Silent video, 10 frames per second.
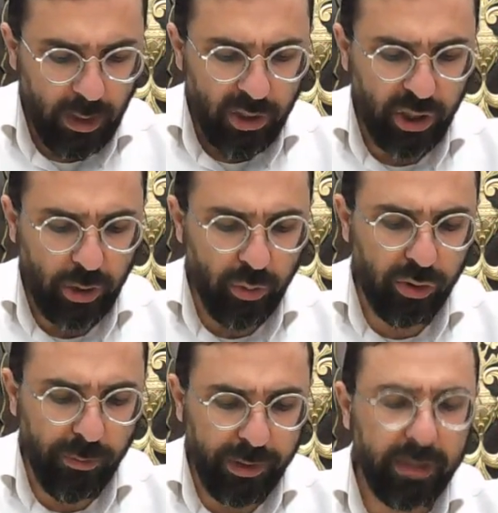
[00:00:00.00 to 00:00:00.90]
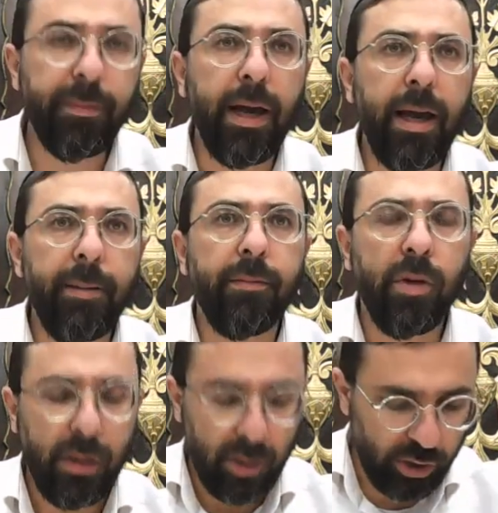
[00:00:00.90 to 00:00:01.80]
Chayou Somchin Baem
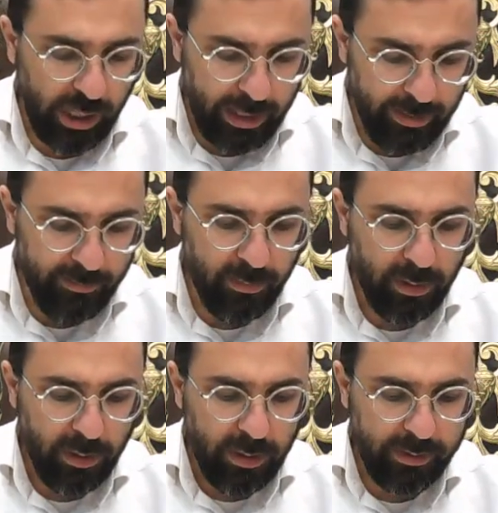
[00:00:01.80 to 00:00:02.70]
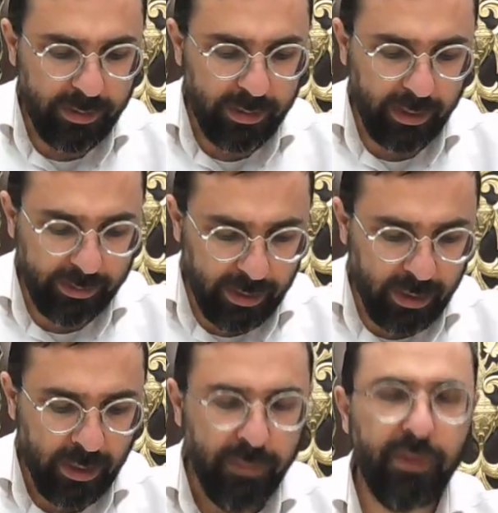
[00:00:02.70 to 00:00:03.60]
Shnaim, les les
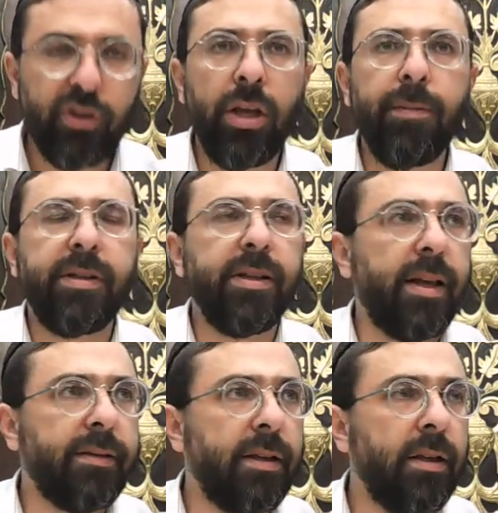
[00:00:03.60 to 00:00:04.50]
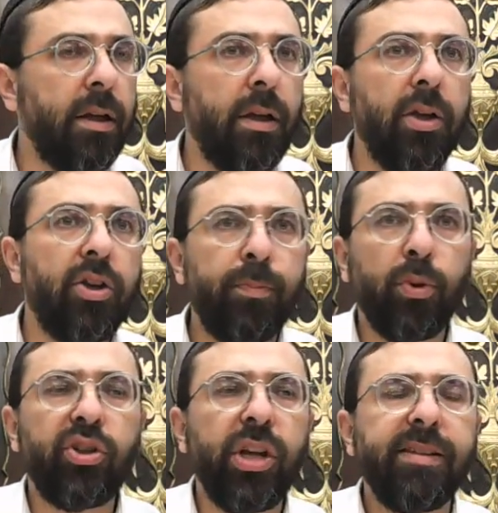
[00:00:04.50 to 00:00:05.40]
Veshnaim les Sederze.
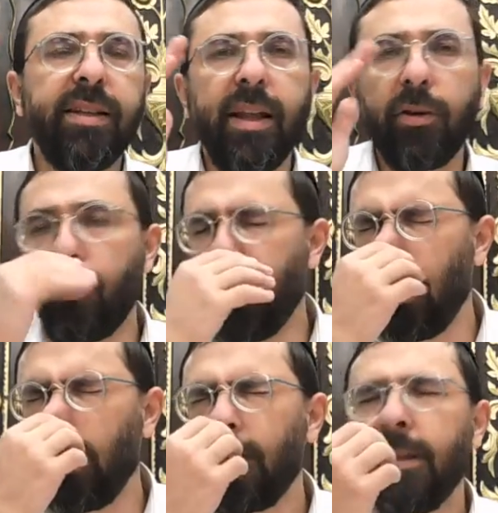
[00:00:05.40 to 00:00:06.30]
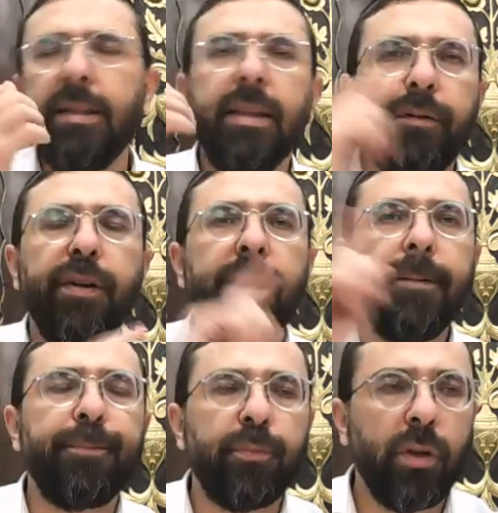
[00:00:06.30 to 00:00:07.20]
Pour chaque Seder de pain, il y
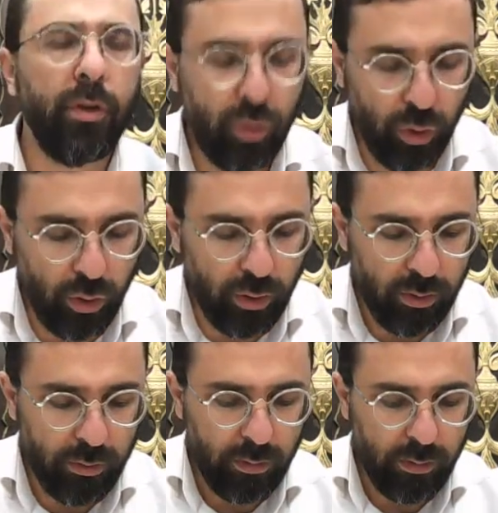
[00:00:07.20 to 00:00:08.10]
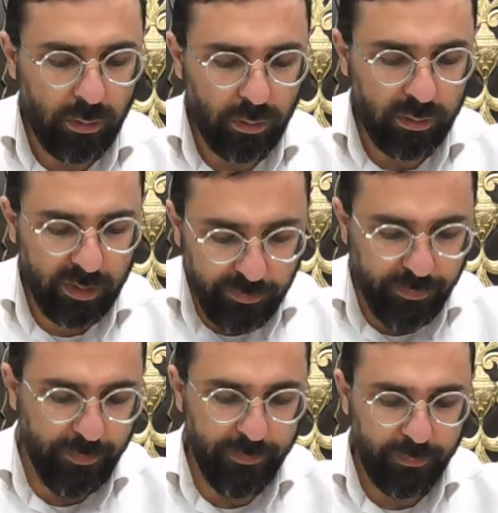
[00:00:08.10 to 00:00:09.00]
avait deux
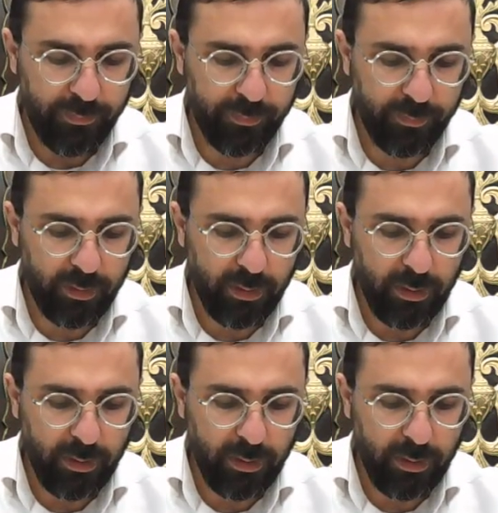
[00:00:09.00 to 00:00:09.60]
snifus. Quoi